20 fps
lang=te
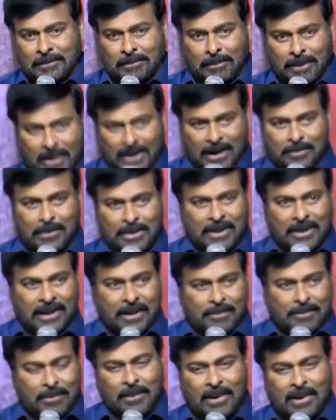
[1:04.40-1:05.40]
నా ప్రేమని
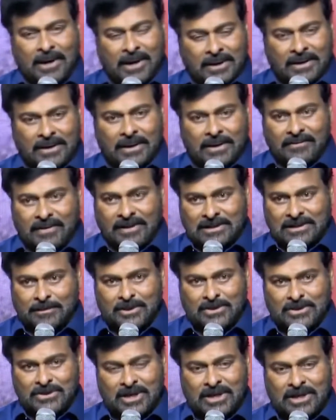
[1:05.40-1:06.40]
అభిమానాన్ని నేను
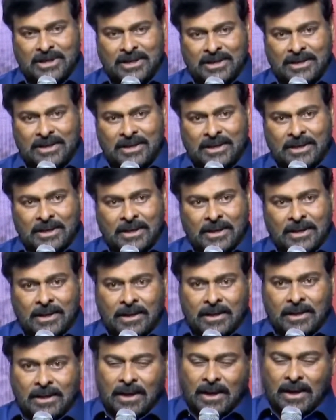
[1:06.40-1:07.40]
వ్యక్తపరచడానికి
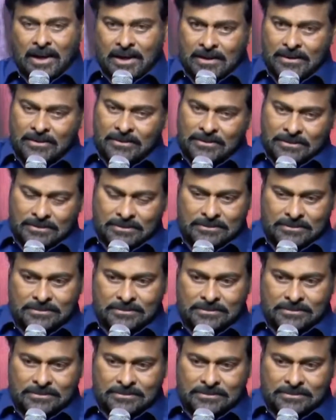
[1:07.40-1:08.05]
కారణం